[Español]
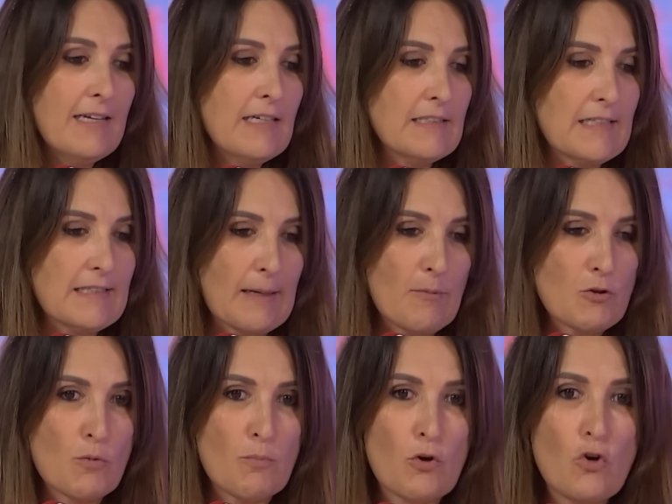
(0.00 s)

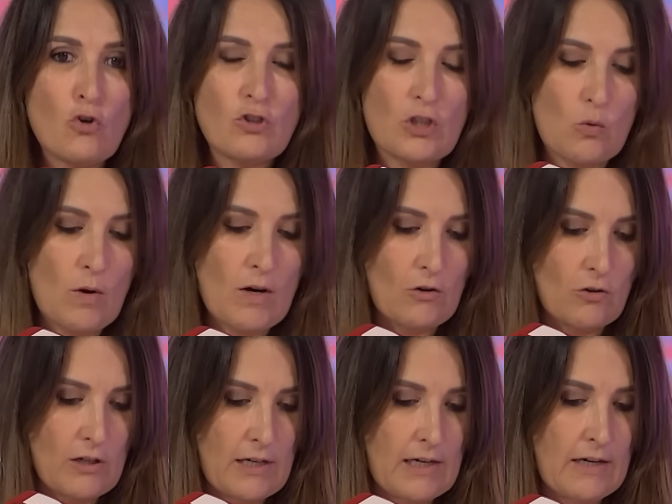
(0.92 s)
intentamos un poco continuar
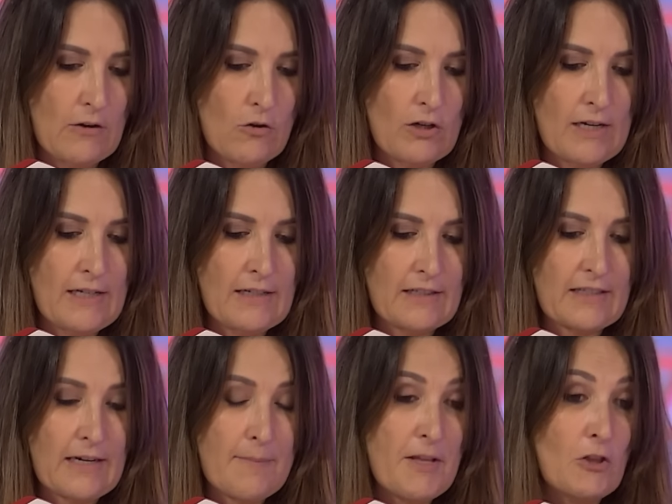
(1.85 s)
con el, con el
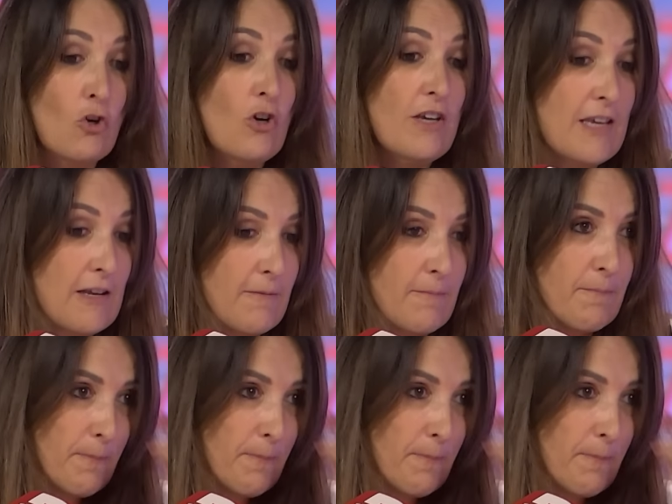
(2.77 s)
entretenimiento. Bueno, que para las